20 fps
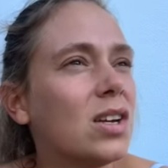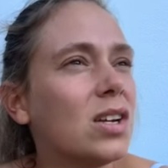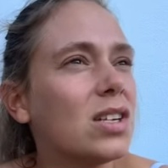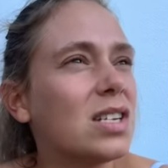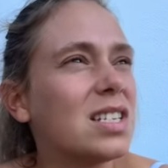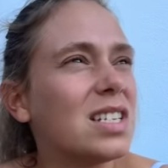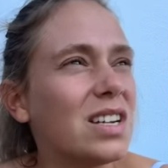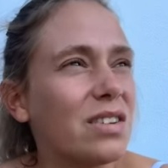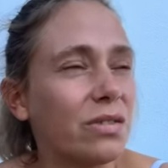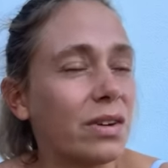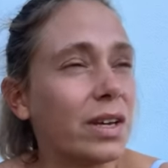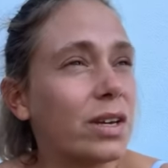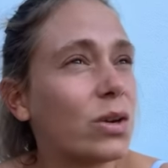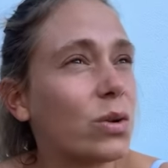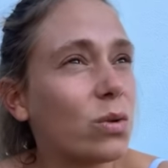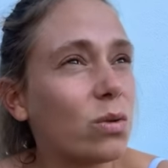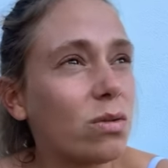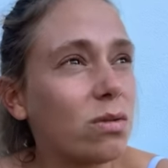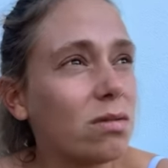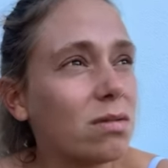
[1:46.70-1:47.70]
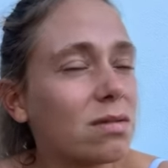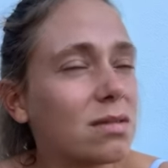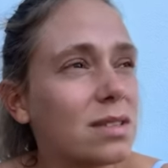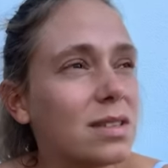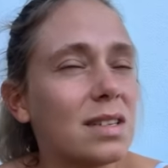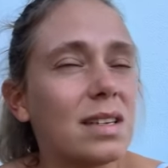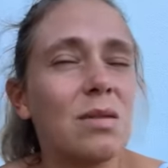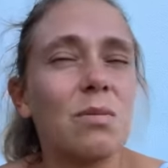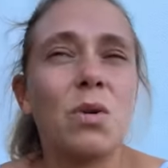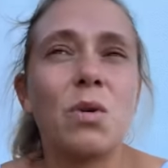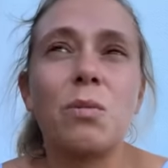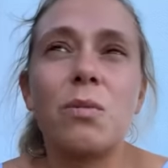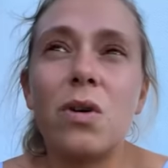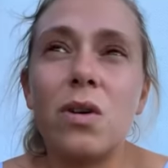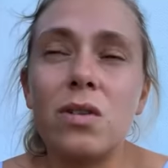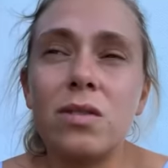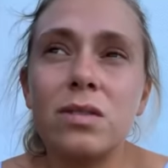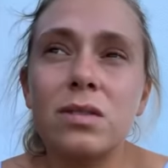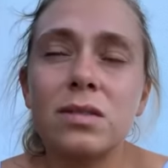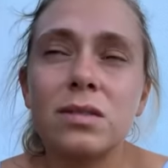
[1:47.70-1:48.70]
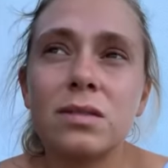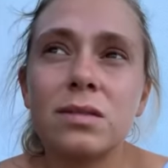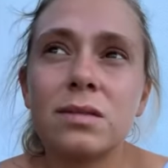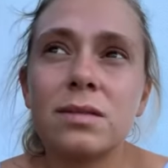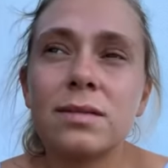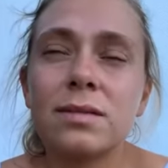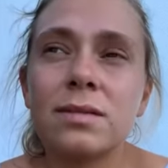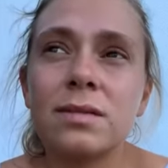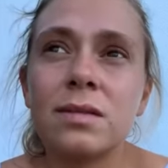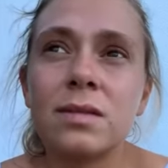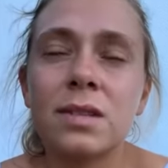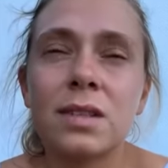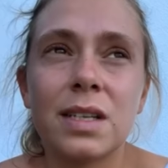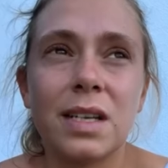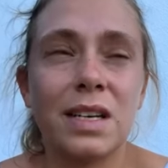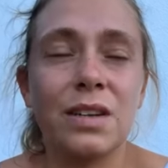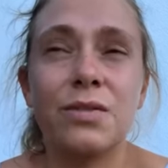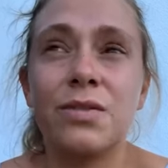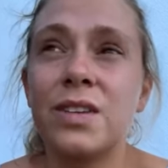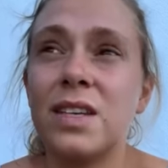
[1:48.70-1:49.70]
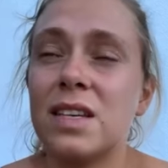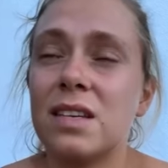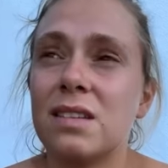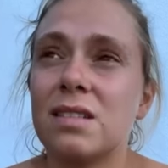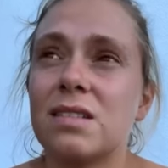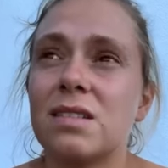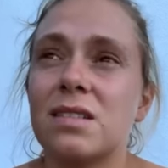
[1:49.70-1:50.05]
J'ai vécu des moments, les filles,